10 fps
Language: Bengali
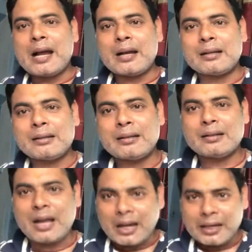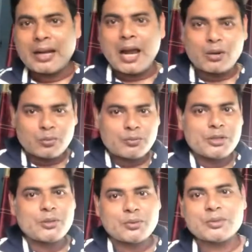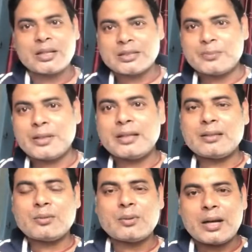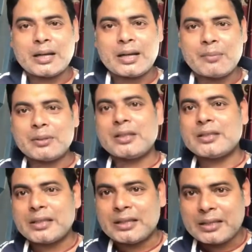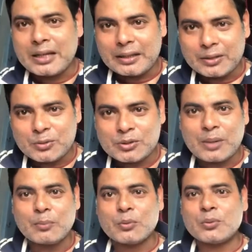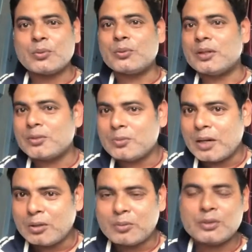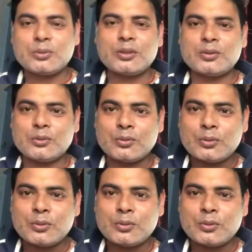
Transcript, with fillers: আর আগে আরও ভিডিওস আসবে তো আগে আমাদের চ্যানেলকে একটু সাপোর্ট করুন একটু ভালোবাসুন একটু